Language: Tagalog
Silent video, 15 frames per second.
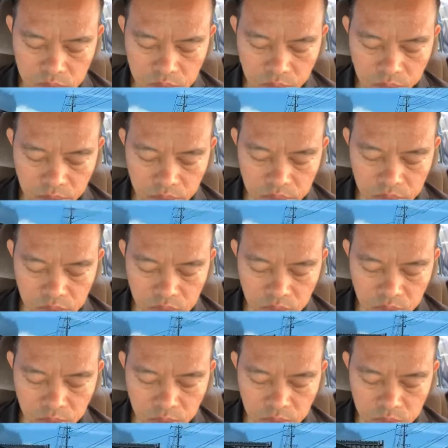chapter
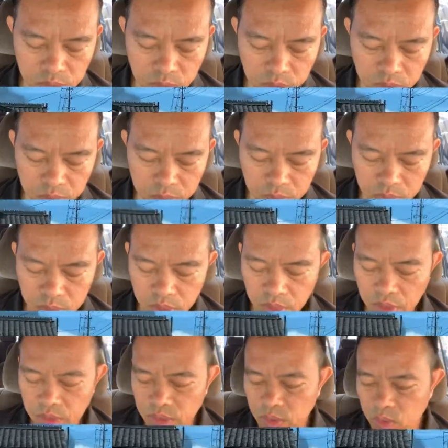16 verse 1 up to
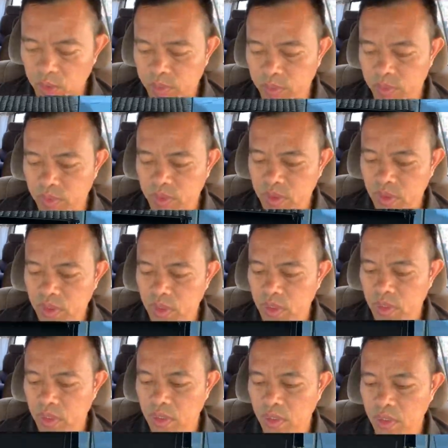3, dito po sa
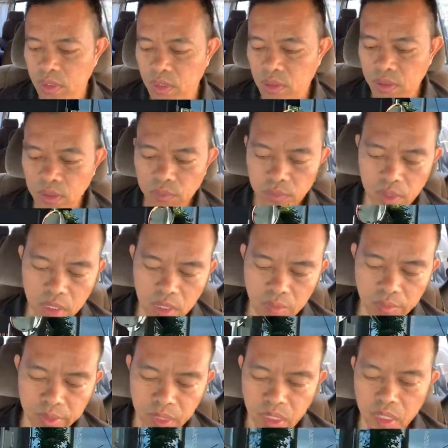mga
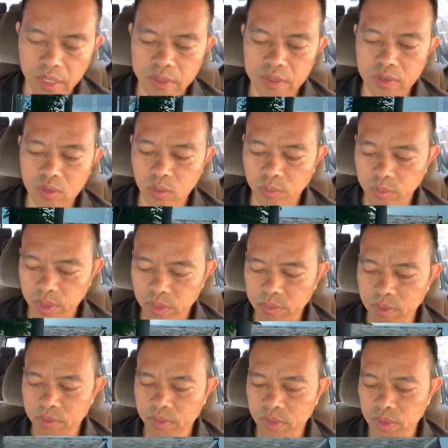kawikaan, kung
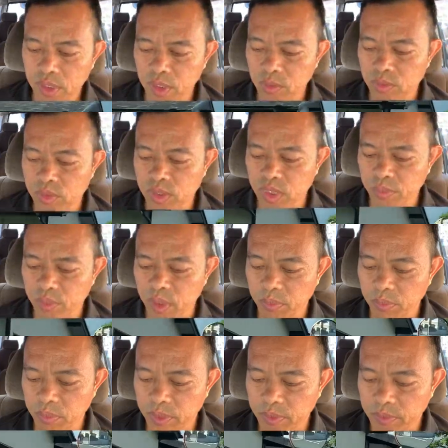Proverbs, ganito sinabi
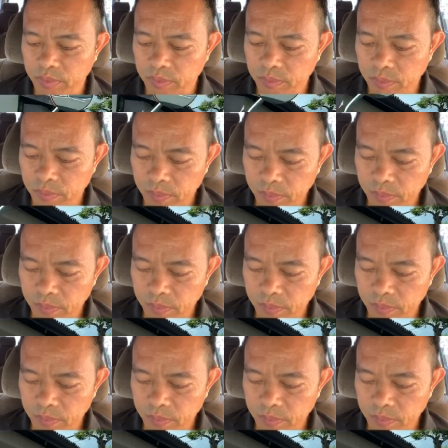ng Panginoon.